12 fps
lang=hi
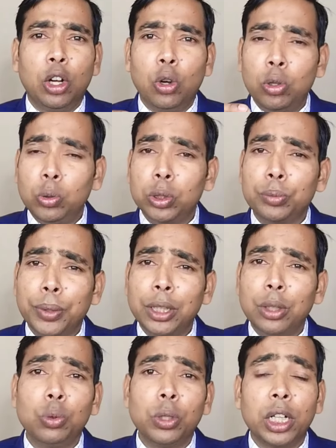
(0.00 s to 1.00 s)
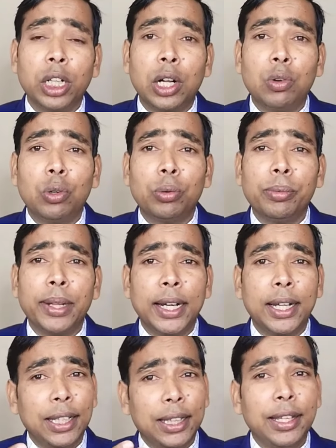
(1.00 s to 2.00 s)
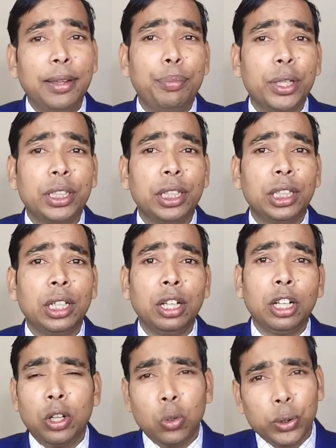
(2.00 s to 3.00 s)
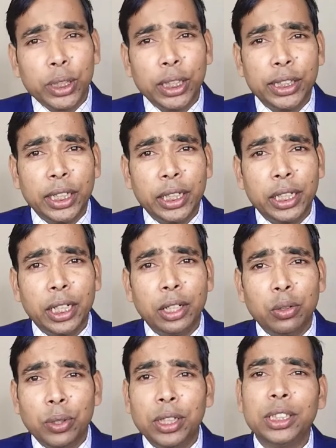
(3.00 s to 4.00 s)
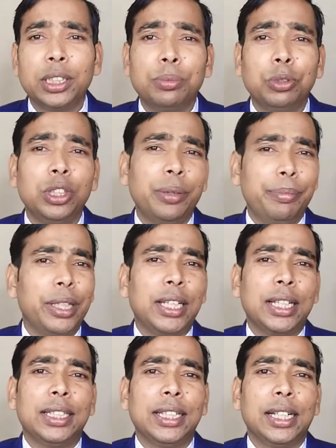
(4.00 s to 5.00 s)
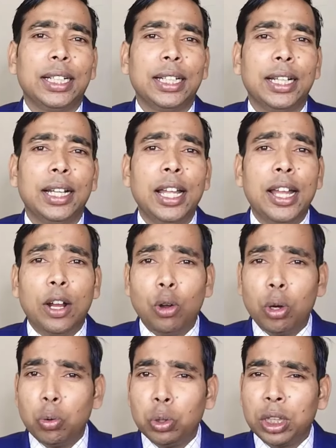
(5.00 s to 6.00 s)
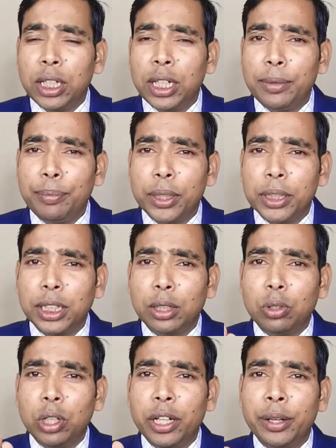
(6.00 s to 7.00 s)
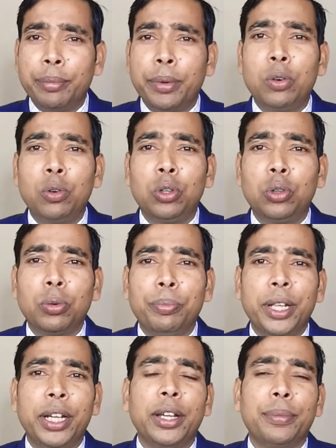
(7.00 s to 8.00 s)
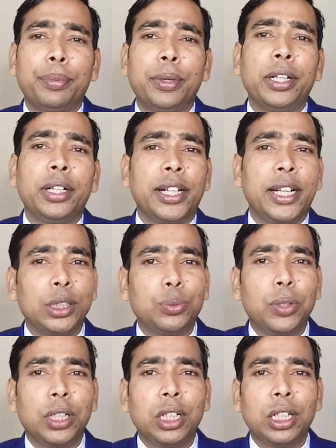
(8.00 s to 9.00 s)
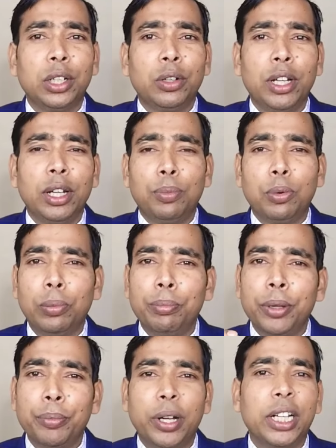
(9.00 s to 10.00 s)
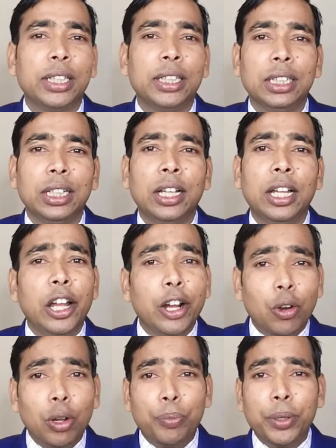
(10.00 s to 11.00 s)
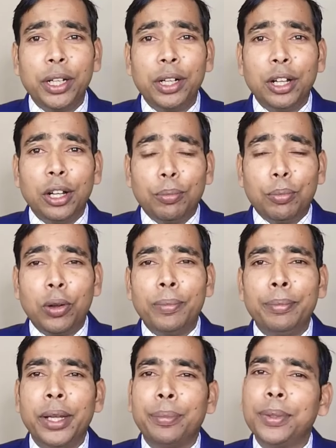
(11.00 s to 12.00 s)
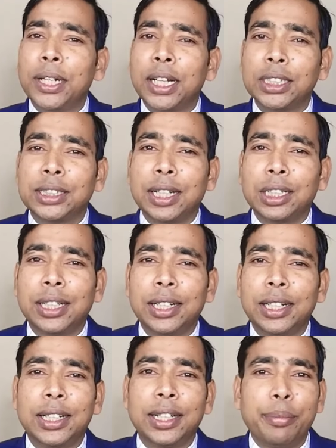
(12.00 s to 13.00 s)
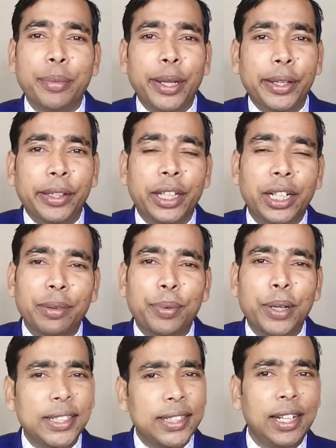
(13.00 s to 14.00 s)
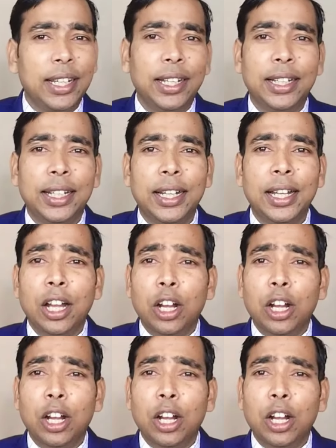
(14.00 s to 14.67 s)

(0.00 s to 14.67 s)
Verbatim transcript: और उस बंद हुए अकाउंट में मेरा कितने पैसे थे उसे चेक करके वहीं से मुझे बता दिया गया और उतने ही पैसे को अमाउंट को मैंने अपने ट्रांसफ़र करने वाले फॉर्म में भर दिए और फिर फॉर्म में अपना हस्ताक्षर करके मैनेजर के पास ले गया